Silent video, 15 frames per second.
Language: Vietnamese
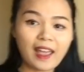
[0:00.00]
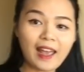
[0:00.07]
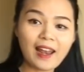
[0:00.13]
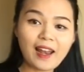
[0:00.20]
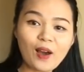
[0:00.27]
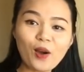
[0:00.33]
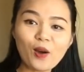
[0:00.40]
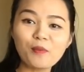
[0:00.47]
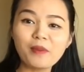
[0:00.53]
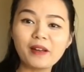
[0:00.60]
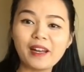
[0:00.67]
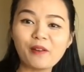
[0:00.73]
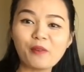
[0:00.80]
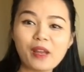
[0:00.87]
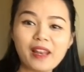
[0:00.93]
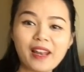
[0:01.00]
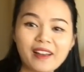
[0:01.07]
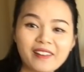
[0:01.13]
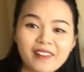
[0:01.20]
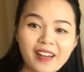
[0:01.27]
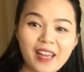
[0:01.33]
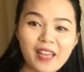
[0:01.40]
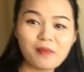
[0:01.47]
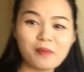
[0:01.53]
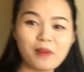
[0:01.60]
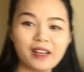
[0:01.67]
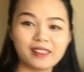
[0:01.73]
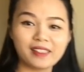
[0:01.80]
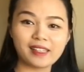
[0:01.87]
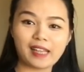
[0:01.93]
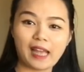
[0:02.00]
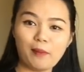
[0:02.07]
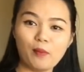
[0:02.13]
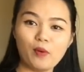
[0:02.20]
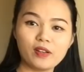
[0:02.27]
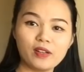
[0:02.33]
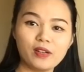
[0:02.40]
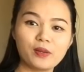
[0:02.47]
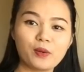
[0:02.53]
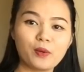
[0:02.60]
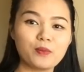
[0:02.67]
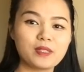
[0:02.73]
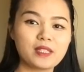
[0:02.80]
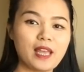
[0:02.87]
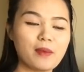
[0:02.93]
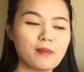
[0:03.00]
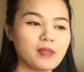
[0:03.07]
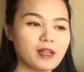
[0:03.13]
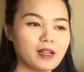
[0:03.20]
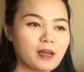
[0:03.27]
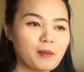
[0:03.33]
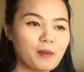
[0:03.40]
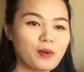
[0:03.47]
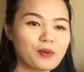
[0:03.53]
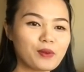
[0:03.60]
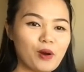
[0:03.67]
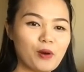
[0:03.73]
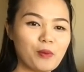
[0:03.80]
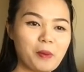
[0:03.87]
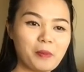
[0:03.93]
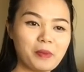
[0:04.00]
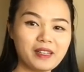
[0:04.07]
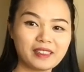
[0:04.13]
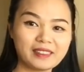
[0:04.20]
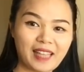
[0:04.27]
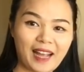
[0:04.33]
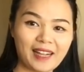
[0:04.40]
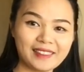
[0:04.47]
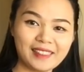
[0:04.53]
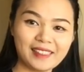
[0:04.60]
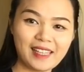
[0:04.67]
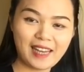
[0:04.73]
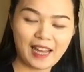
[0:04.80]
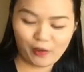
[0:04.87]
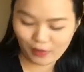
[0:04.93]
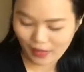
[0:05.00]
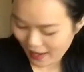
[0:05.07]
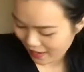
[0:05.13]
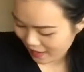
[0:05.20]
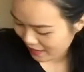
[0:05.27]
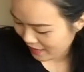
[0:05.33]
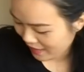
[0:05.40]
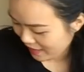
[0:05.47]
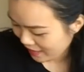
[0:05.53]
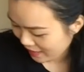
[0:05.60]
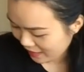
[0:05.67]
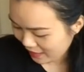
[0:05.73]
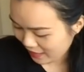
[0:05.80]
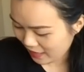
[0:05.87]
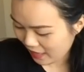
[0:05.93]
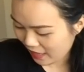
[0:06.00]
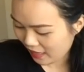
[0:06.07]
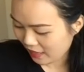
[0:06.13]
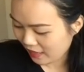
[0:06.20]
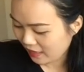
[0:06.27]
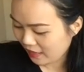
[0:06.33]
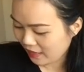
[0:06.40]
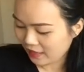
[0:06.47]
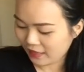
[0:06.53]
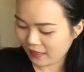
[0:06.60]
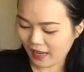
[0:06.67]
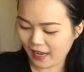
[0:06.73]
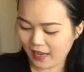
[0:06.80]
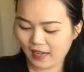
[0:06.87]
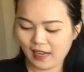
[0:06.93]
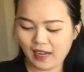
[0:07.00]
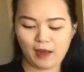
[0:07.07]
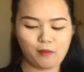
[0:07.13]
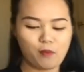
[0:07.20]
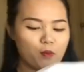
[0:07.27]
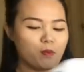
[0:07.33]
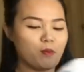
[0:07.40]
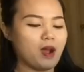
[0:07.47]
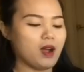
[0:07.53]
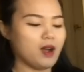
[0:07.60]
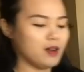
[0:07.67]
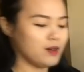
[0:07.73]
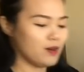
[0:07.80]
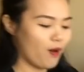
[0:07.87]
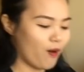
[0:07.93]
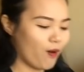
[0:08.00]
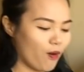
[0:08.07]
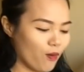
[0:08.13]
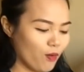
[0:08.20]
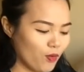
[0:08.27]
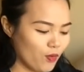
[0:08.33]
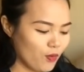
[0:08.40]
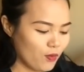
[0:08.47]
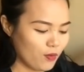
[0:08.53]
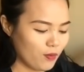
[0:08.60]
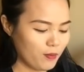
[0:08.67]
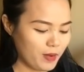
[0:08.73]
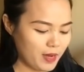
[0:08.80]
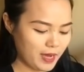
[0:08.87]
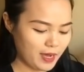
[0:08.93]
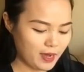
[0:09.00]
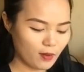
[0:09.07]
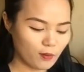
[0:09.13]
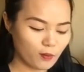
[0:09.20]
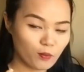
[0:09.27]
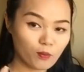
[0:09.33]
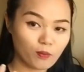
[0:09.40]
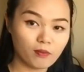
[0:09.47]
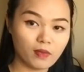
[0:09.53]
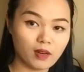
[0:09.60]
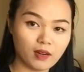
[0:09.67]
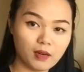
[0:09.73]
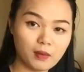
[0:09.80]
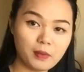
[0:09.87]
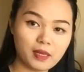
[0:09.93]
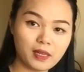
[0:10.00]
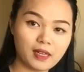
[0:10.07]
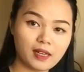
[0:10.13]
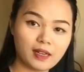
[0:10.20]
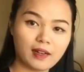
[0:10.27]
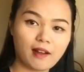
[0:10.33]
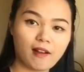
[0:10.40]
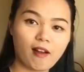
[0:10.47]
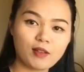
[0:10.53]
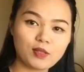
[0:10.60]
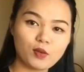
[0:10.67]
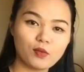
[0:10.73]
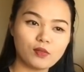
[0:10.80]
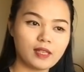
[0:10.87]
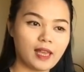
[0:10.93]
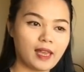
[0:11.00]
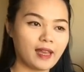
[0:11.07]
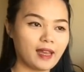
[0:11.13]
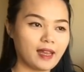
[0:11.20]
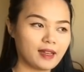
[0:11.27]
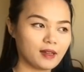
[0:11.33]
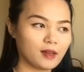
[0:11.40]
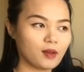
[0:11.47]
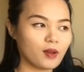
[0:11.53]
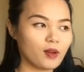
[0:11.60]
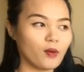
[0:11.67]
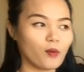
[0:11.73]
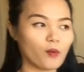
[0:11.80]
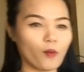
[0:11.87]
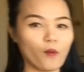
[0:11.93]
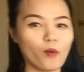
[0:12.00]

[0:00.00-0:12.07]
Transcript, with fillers: Hello, Minh đã quay lại rồi đây, mời tất cả mọi người cùng xem những cái món đồ mà Minh được tặng như thế nào nha. Thì đây là một mớ đồ mà hôm bữa mình đã có xuống nhà của